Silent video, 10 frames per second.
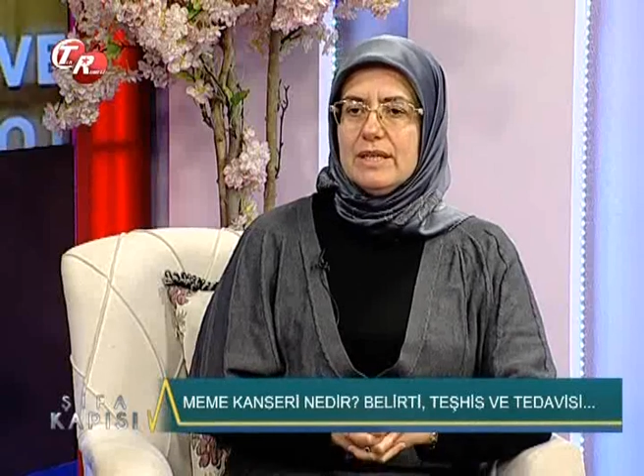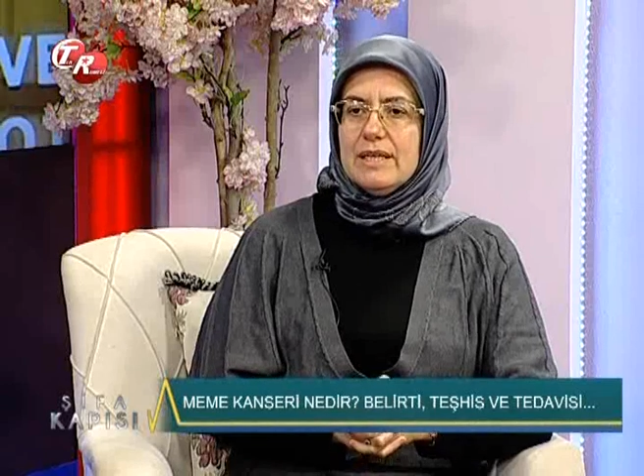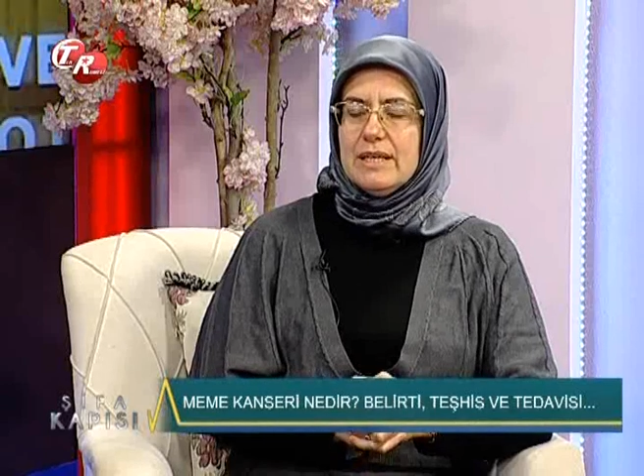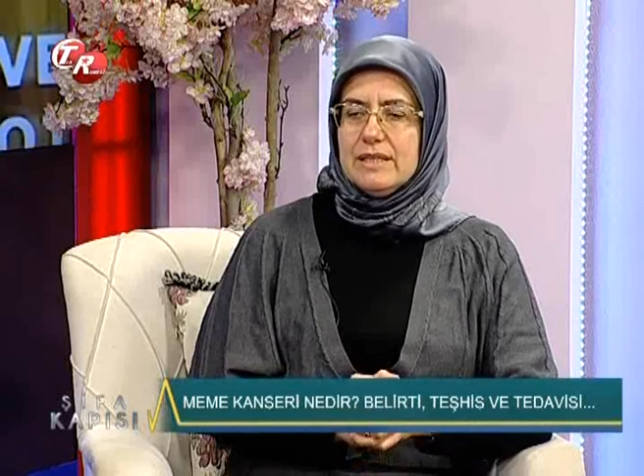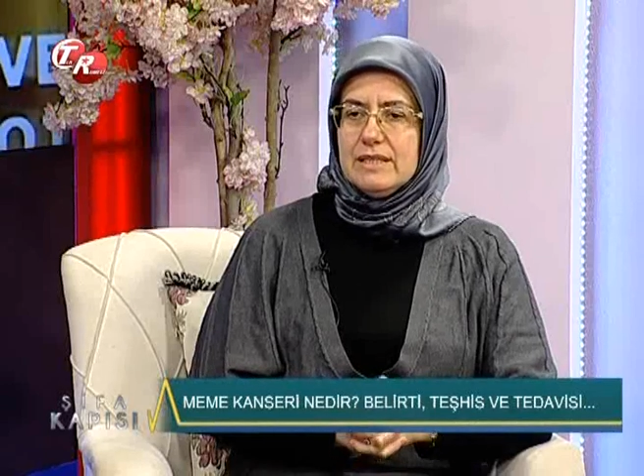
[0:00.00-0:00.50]

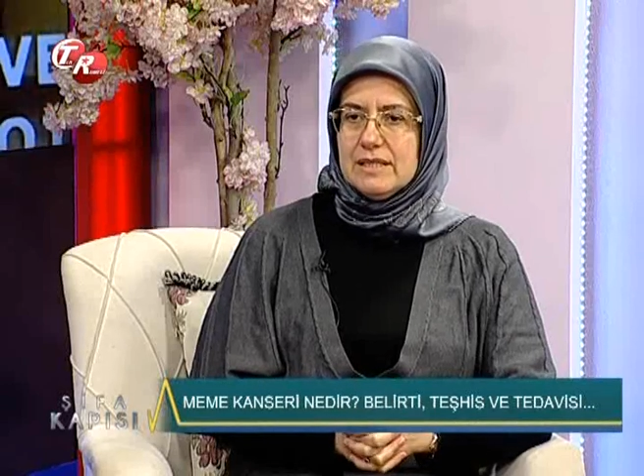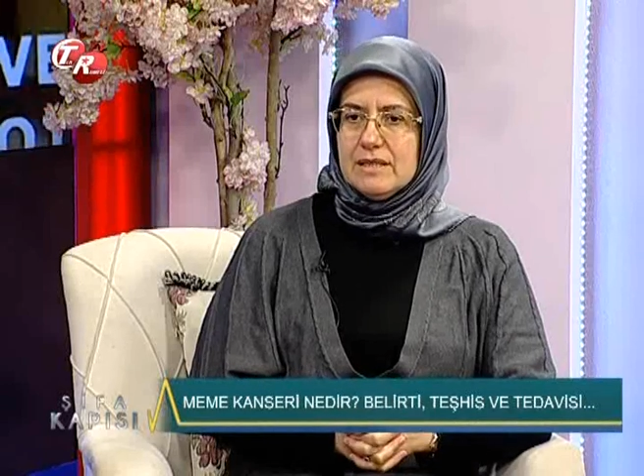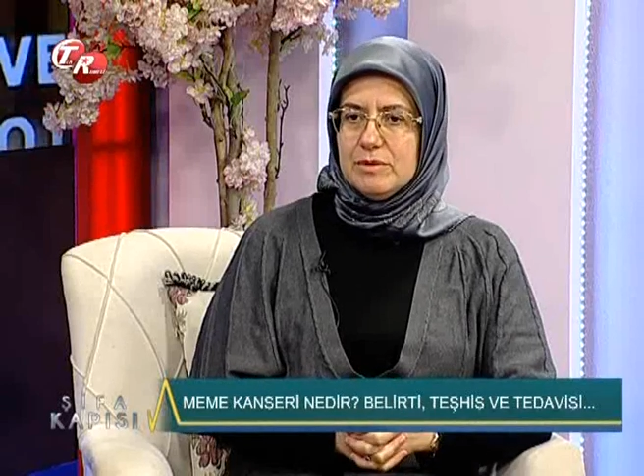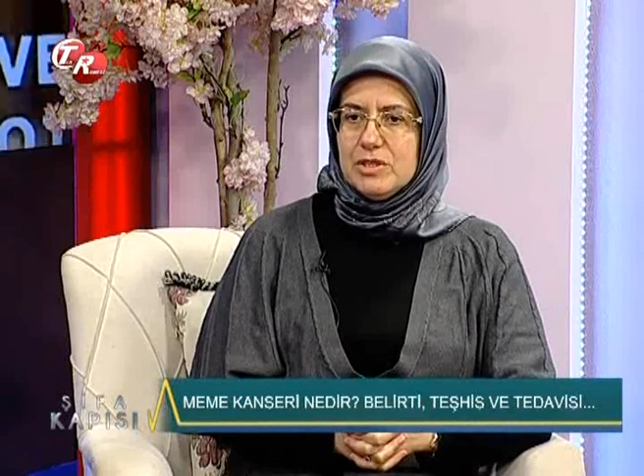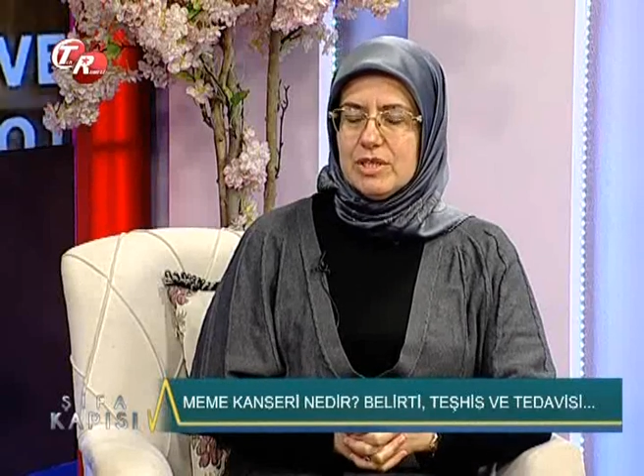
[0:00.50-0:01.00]
e,
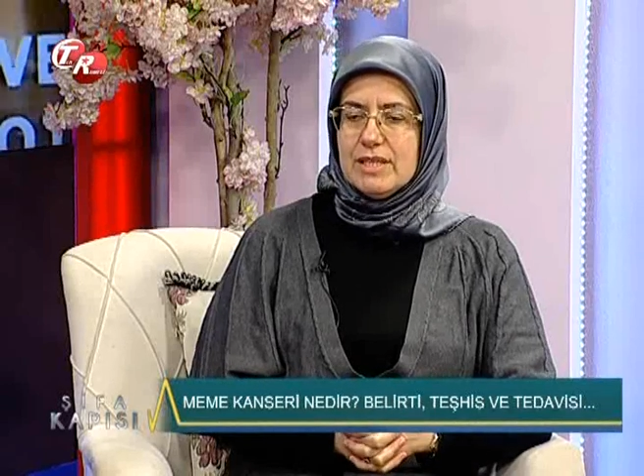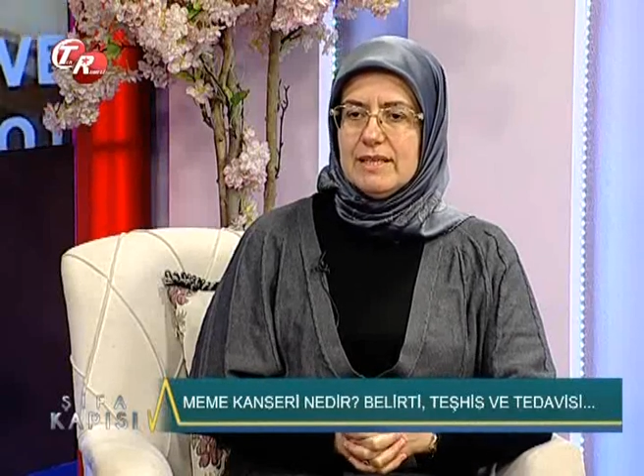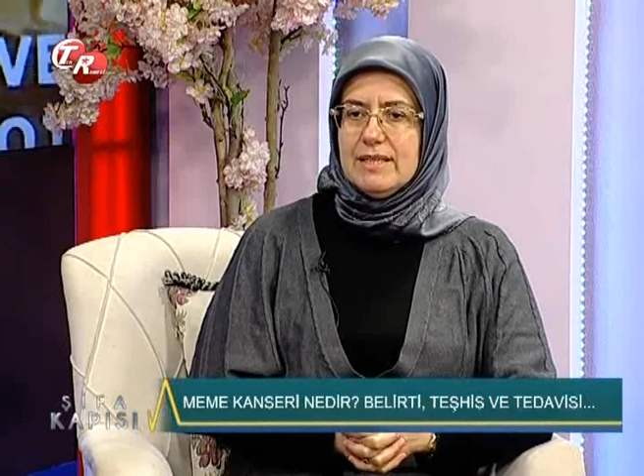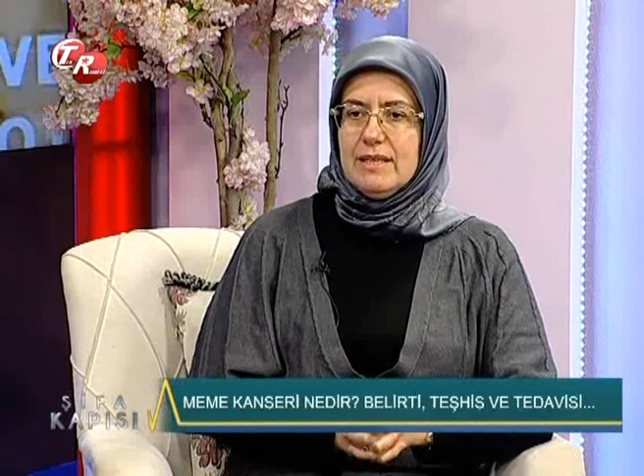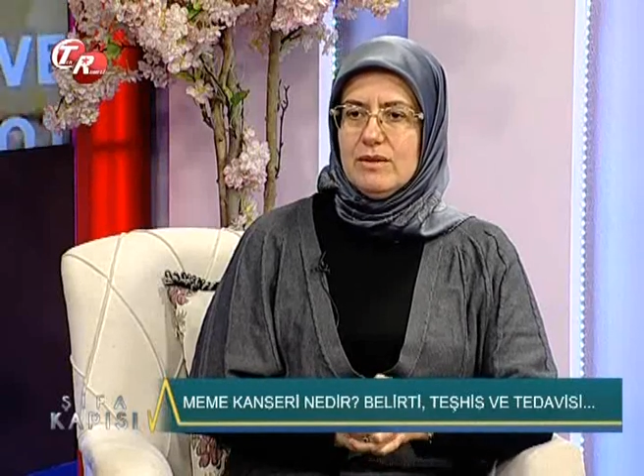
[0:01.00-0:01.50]
hızlı bir
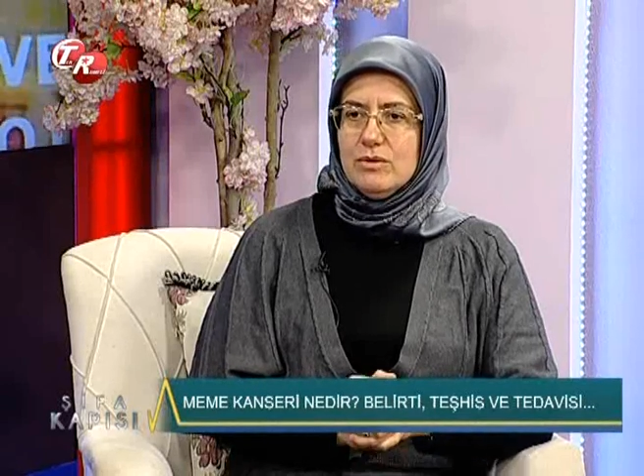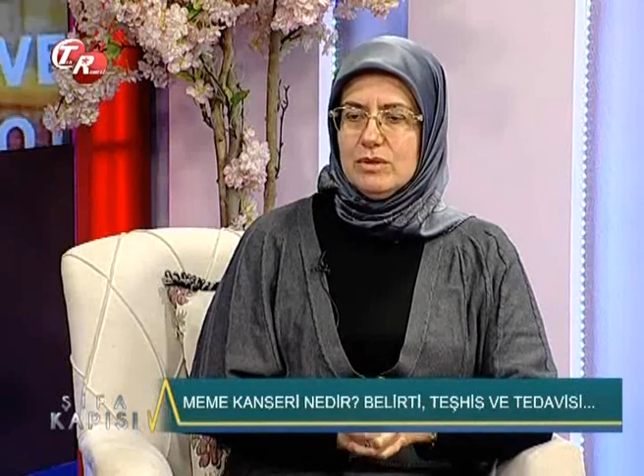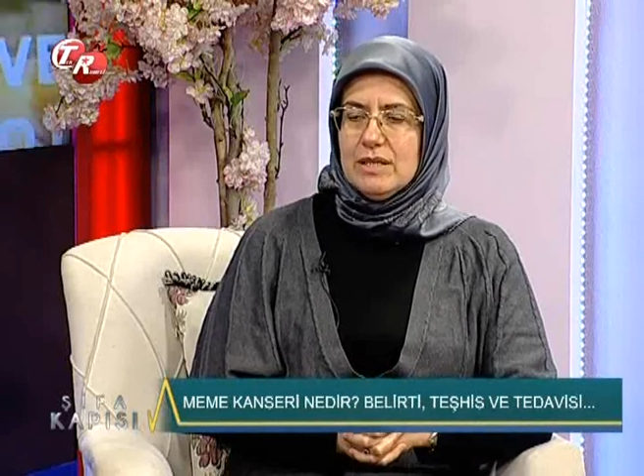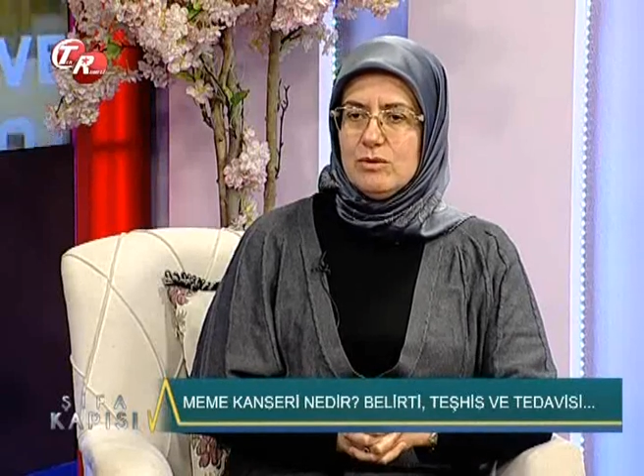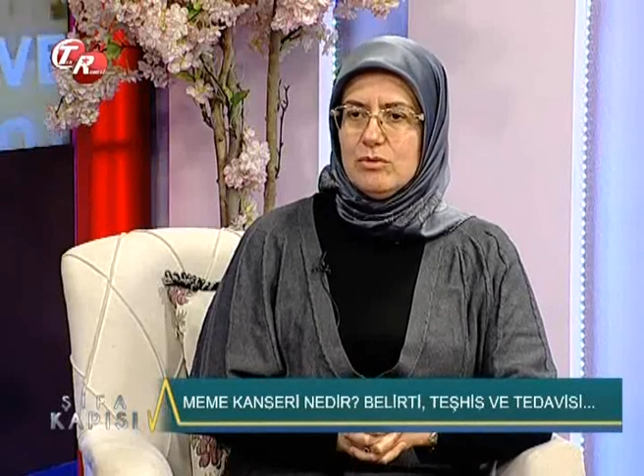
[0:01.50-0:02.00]
şekilde. Ondan